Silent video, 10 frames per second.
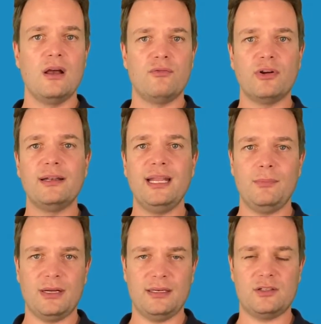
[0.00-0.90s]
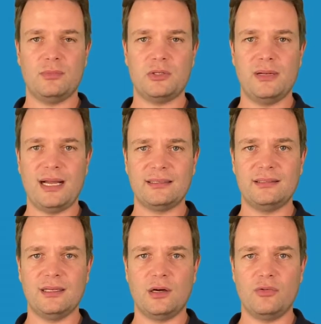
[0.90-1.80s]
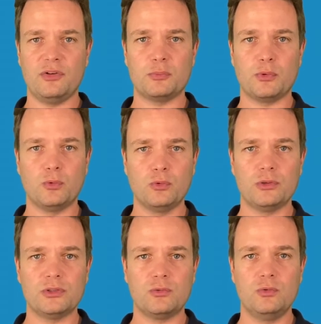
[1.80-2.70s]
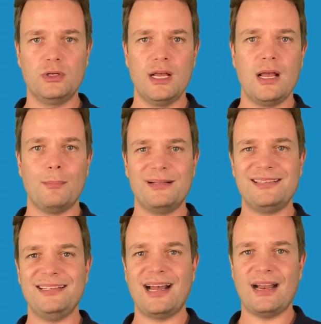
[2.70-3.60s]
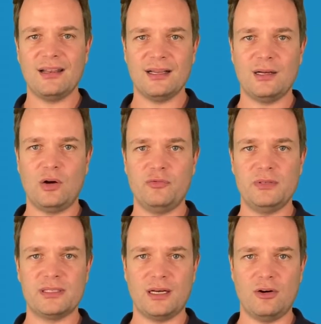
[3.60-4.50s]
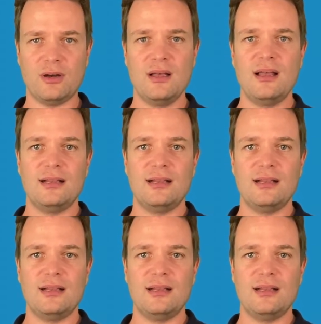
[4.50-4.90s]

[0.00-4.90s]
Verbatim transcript: von dem kann ich zum Beispiel Aktien kaufen, das Produkt ist gut, man sieht, andere kaufen es auch.